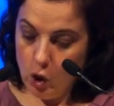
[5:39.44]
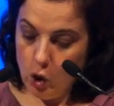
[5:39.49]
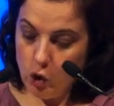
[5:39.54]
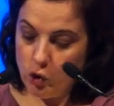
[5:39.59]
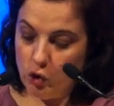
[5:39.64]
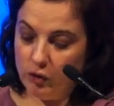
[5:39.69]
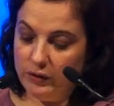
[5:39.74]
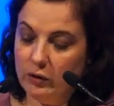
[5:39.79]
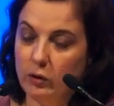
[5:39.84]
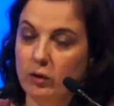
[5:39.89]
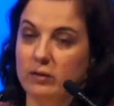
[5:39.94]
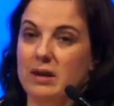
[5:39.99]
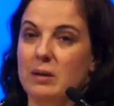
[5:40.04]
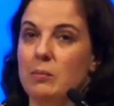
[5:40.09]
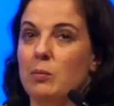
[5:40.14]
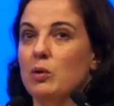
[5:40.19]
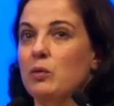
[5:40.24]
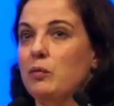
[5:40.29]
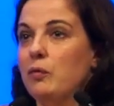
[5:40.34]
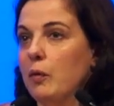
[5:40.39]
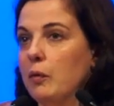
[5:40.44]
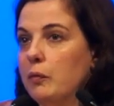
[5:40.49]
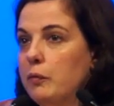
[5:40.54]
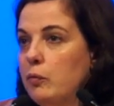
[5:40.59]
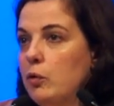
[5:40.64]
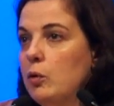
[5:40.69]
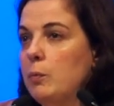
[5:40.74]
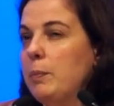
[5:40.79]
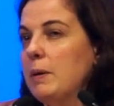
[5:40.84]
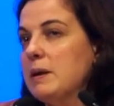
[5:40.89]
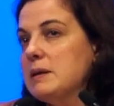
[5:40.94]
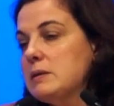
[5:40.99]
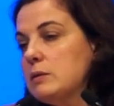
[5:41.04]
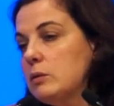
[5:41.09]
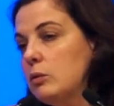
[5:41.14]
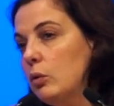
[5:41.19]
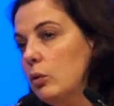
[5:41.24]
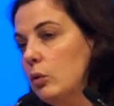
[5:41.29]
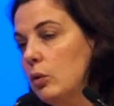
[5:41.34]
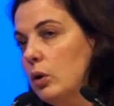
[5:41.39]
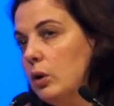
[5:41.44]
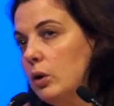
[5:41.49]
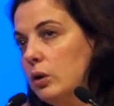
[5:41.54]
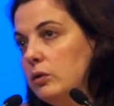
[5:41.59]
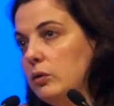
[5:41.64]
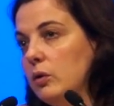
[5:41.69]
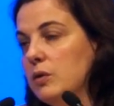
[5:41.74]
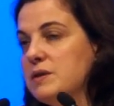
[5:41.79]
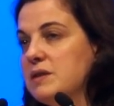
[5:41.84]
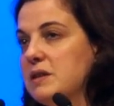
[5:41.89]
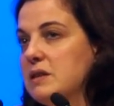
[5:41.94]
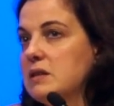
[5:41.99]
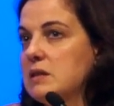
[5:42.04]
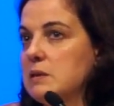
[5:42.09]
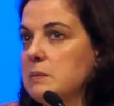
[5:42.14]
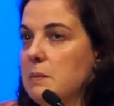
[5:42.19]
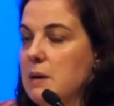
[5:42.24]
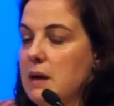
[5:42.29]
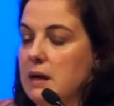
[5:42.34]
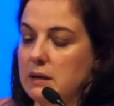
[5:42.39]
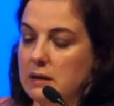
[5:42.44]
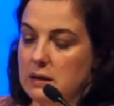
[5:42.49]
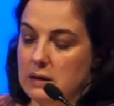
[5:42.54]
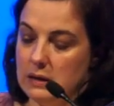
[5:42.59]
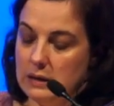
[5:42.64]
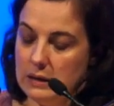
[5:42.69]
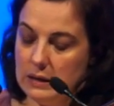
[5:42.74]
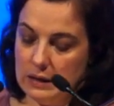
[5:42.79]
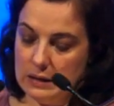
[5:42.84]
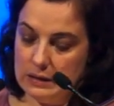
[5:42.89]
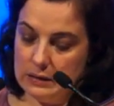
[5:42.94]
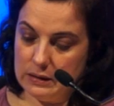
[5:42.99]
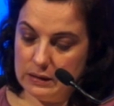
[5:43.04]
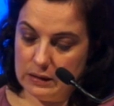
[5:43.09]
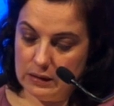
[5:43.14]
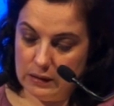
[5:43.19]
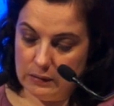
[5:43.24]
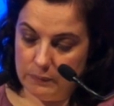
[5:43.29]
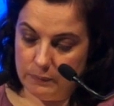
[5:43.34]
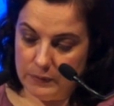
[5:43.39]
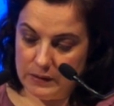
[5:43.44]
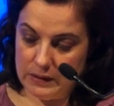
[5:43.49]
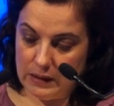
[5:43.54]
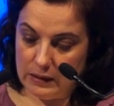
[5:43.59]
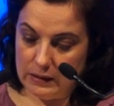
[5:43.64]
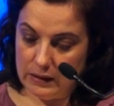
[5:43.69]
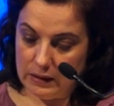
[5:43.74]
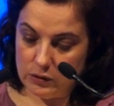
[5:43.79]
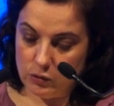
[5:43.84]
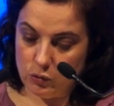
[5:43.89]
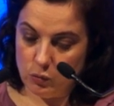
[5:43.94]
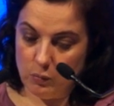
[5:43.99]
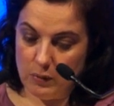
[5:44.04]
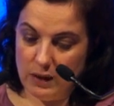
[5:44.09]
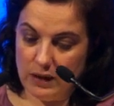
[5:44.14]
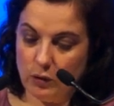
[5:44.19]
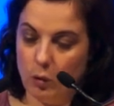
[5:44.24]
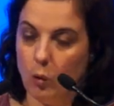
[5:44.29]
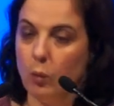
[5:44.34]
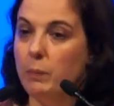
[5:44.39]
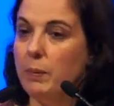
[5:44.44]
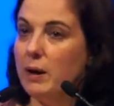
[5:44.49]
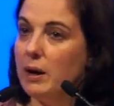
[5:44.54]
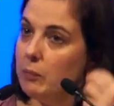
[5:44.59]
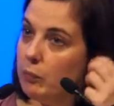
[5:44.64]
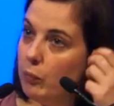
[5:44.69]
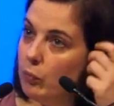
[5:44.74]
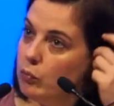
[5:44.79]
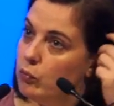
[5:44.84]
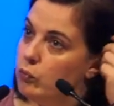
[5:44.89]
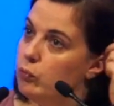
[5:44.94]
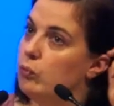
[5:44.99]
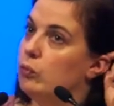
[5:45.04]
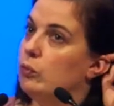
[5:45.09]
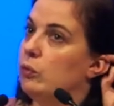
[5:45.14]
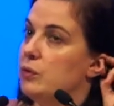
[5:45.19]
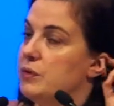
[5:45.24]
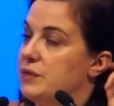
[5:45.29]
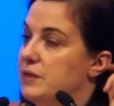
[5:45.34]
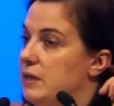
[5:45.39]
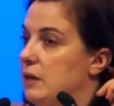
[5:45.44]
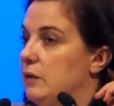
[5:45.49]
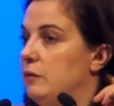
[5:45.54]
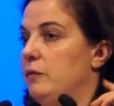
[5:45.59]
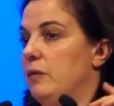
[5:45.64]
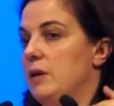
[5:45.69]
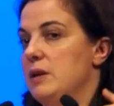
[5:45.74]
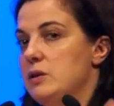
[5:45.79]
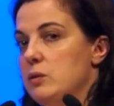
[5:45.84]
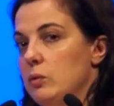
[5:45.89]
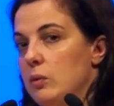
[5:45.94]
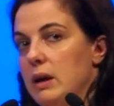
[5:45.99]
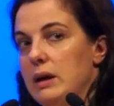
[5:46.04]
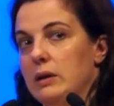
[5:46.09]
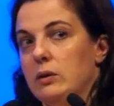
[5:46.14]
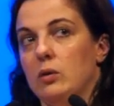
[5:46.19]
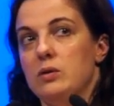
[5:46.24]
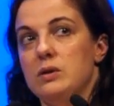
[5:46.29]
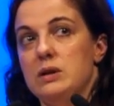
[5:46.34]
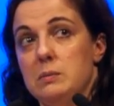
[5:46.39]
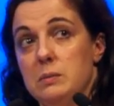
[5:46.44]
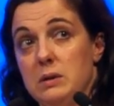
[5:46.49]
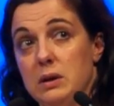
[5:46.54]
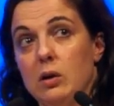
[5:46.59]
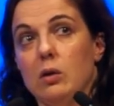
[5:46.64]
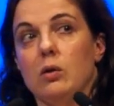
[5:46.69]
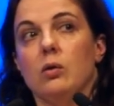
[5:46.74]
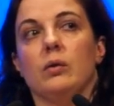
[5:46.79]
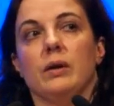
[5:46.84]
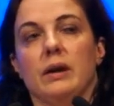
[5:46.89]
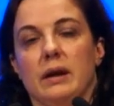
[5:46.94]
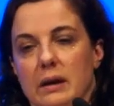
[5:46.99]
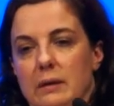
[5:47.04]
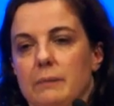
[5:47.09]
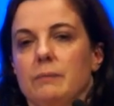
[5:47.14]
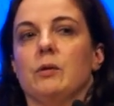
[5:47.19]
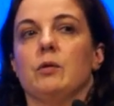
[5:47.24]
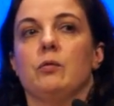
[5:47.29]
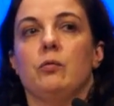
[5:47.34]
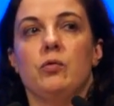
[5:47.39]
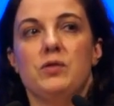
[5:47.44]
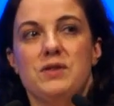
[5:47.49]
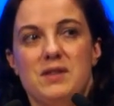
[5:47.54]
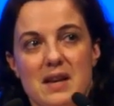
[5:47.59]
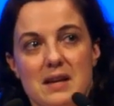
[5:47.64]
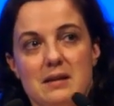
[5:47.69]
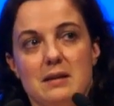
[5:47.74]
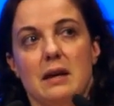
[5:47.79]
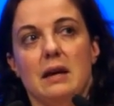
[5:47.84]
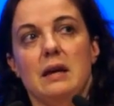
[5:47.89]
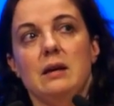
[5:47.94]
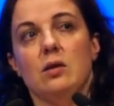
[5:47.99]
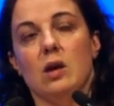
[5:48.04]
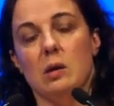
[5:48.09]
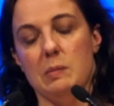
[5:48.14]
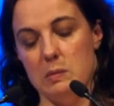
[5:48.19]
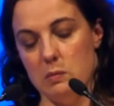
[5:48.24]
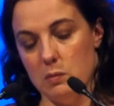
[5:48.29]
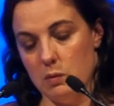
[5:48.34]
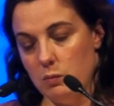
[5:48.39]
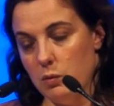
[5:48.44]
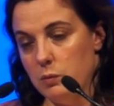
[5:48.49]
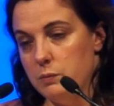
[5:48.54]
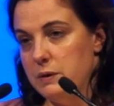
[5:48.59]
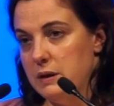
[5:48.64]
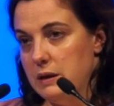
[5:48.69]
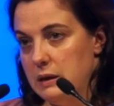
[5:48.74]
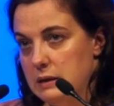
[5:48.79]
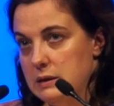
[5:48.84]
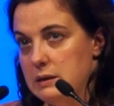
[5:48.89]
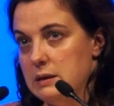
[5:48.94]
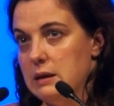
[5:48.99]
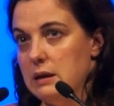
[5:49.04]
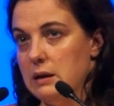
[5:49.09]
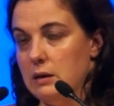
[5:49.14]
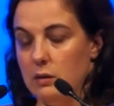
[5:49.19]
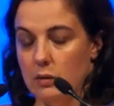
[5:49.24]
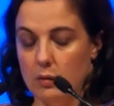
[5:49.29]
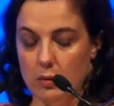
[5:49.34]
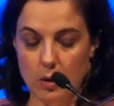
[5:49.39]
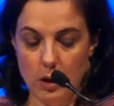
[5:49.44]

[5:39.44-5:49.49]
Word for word: Je le dis notamment devant vous parce que euh, dans ces semaines et, ces dernières semaines, on parle beaucoup de ce qui est fait sur l'accueil d'immigrants et vous êtes énormément mobilisés,